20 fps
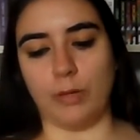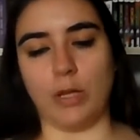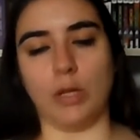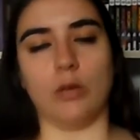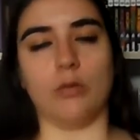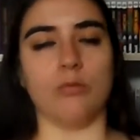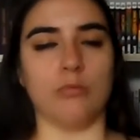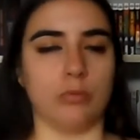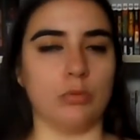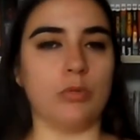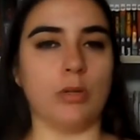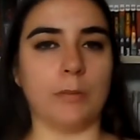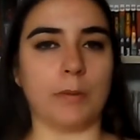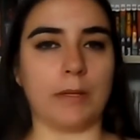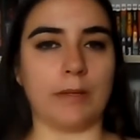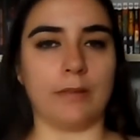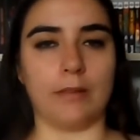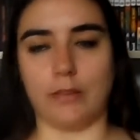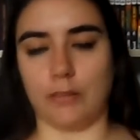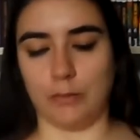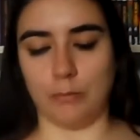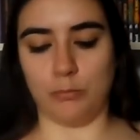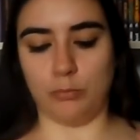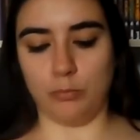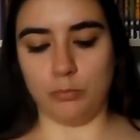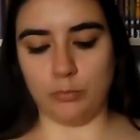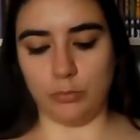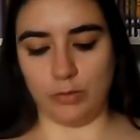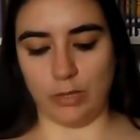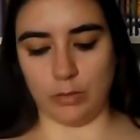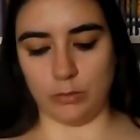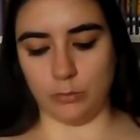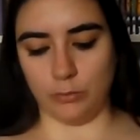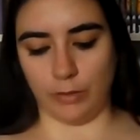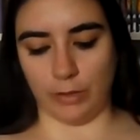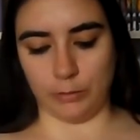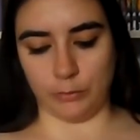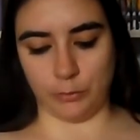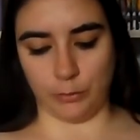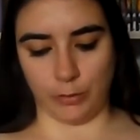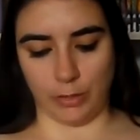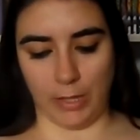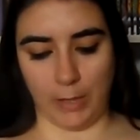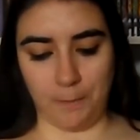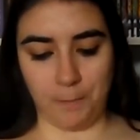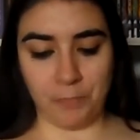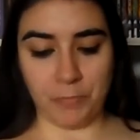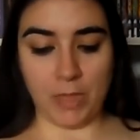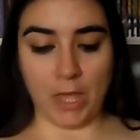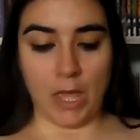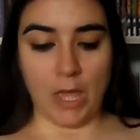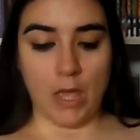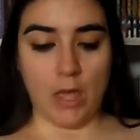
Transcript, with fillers: mais alors beaucoup appréciée. J'aime beaucoup cette couverture-là.